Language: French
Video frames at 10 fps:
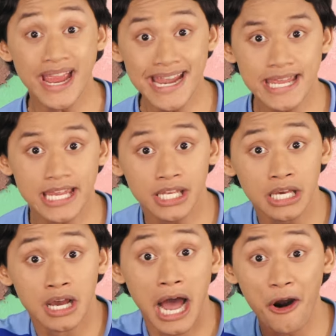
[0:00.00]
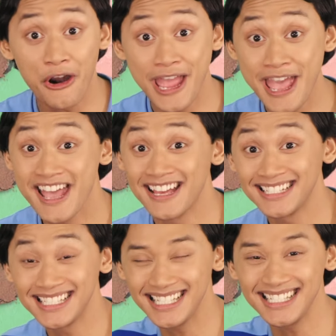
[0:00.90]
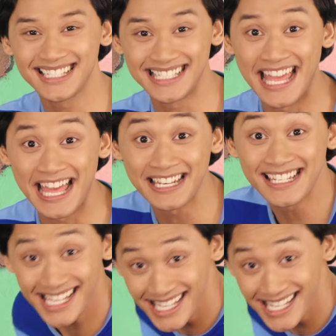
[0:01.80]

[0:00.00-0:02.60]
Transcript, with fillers: de quoi a-t-on besoin De notre joli et